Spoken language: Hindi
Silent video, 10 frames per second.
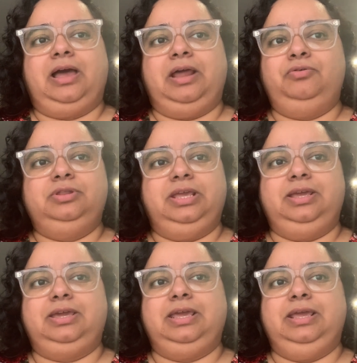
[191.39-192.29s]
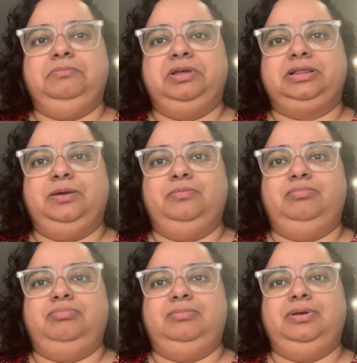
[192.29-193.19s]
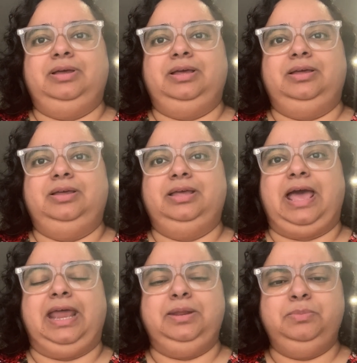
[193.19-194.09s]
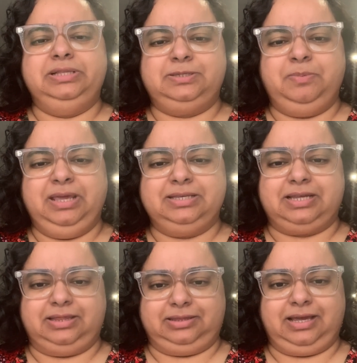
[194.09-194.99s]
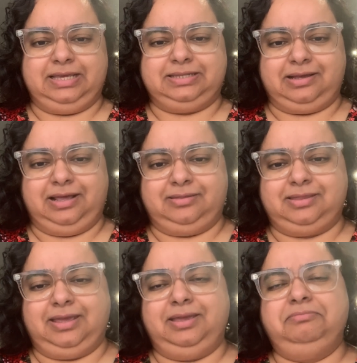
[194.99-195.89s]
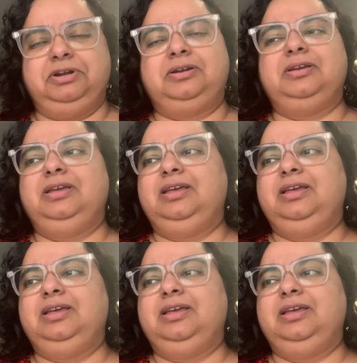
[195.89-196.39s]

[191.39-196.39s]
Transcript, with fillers: आई डोंट थिंक कि मतलब एनिमल्स भी इस हद तक ऐसा करते हैं बट